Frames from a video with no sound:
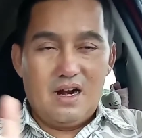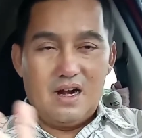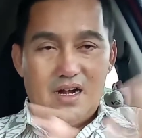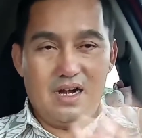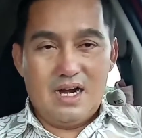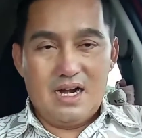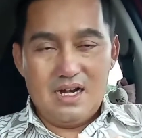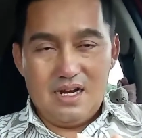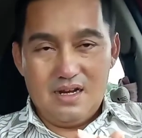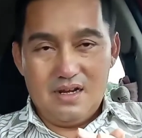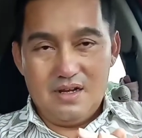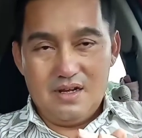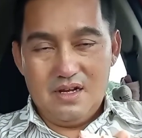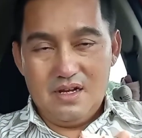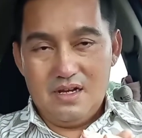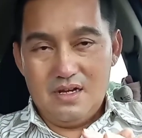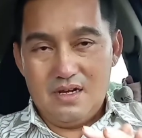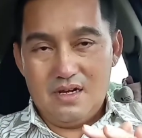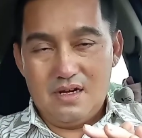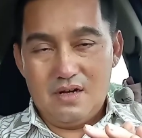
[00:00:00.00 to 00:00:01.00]
dan
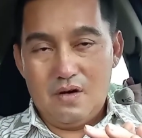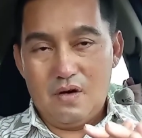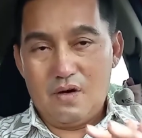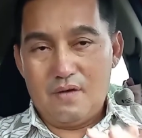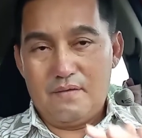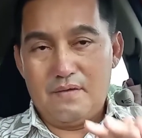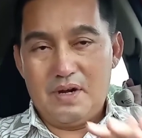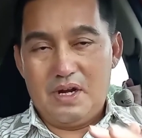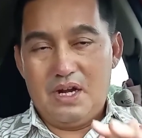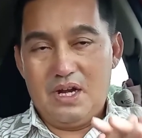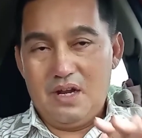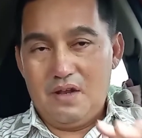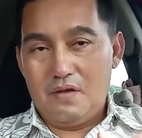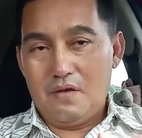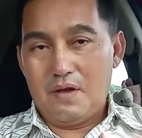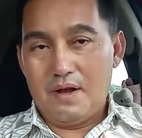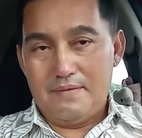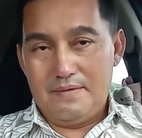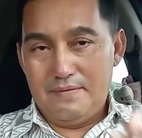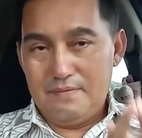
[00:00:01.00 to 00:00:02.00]
e, hormon ini
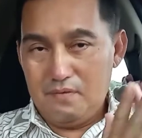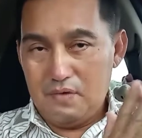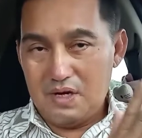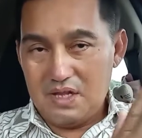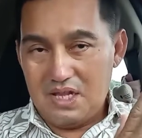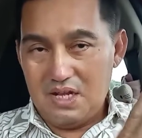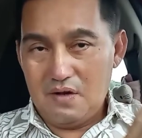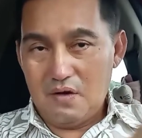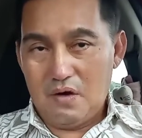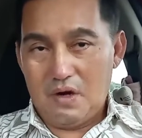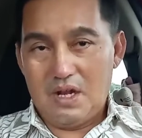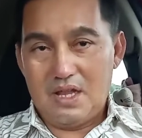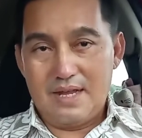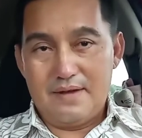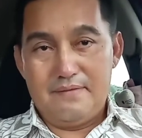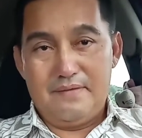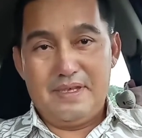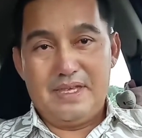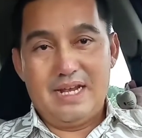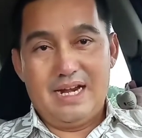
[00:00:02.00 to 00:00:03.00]
juga membuat tidur
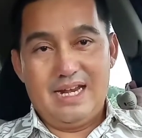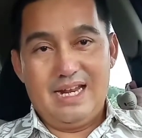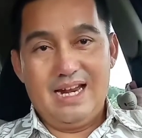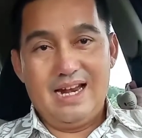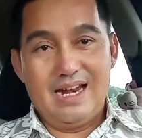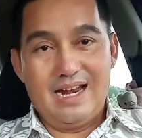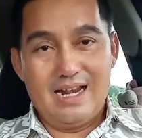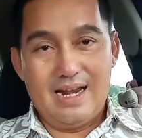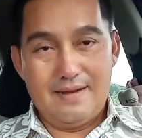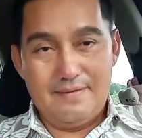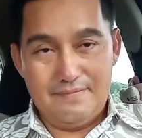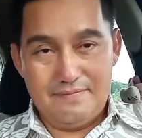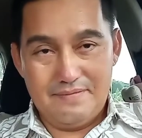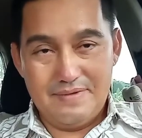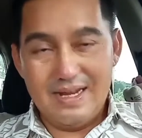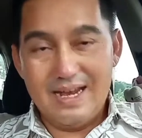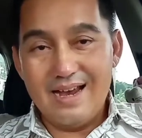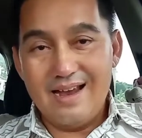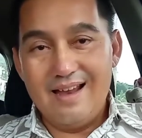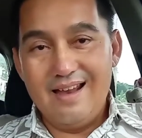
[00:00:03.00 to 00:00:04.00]
kita menjadi lelap
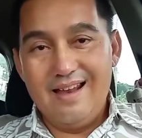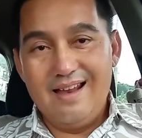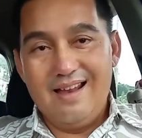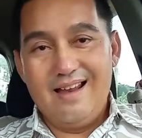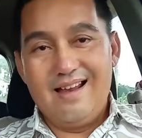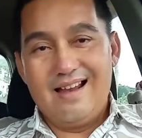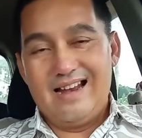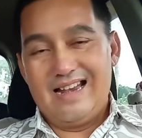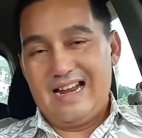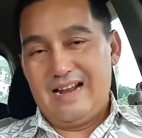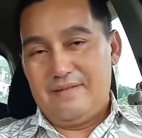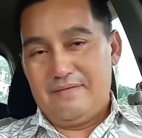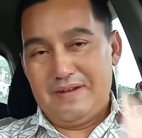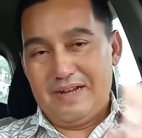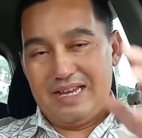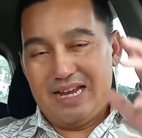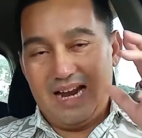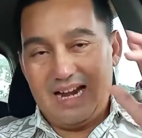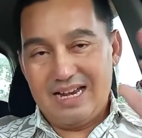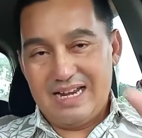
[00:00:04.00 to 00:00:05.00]
ya. Nah,
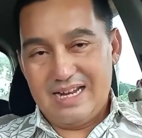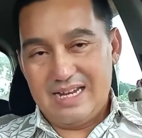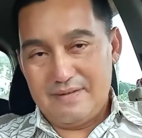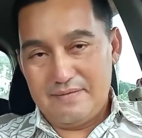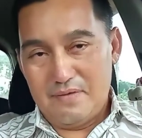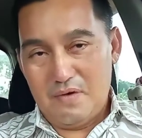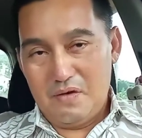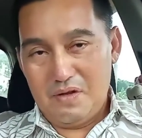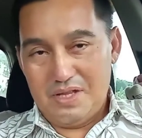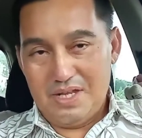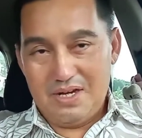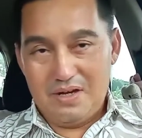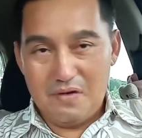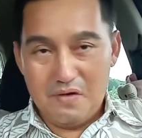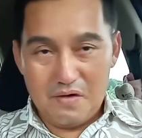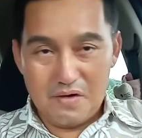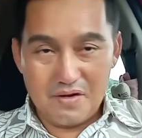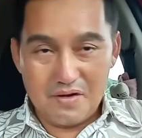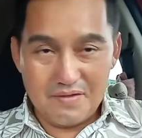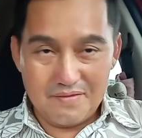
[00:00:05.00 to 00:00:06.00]
bagi Anda yang mau
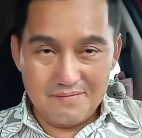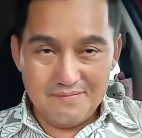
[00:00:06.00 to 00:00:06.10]
tidur